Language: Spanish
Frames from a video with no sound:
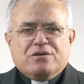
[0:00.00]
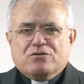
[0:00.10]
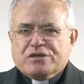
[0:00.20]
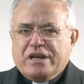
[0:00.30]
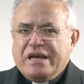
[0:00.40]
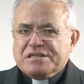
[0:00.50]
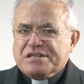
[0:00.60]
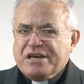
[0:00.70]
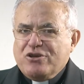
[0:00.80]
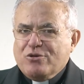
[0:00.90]
Los que le han
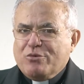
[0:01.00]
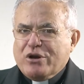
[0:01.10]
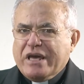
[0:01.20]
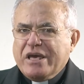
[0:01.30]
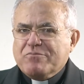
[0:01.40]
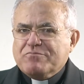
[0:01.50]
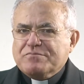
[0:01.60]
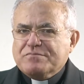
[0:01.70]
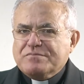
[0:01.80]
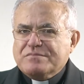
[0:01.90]
seguido por aquí
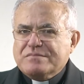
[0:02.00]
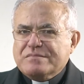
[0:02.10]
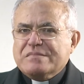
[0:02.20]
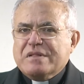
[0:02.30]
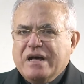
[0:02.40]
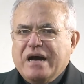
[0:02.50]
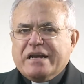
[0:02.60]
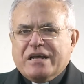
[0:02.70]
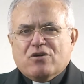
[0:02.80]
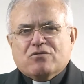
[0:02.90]

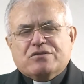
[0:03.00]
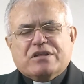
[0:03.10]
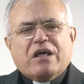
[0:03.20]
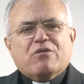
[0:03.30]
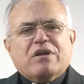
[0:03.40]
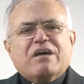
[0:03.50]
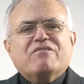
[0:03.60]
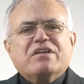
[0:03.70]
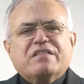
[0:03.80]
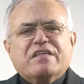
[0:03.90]
han encontrado la
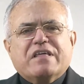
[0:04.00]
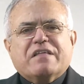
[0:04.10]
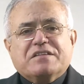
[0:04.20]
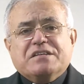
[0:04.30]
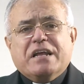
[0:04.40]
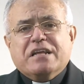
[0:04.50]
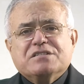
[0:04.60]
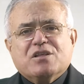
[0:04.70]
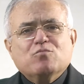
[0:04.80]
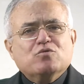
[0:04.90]
felicidad ya
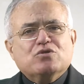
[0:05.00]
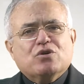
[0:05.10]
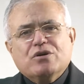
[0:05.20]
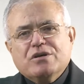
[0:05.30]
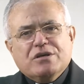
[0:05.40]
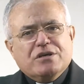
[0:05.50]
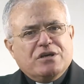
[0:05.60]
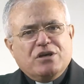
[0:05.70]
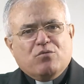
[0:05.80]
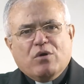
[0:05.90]
este mundo
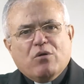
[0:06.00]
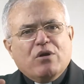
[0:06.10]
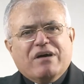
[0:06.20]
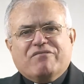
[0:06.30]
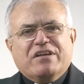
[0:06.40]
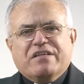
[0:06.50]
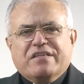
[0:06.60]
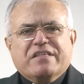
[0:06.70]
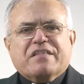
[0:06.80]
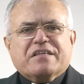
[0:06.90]
y luego la
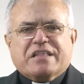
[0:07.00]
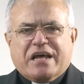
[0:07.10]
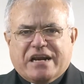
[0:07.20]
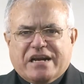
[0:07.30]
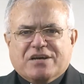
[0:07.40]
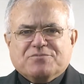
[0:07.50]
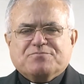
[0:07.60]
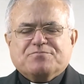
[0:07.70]
felicidad eterna.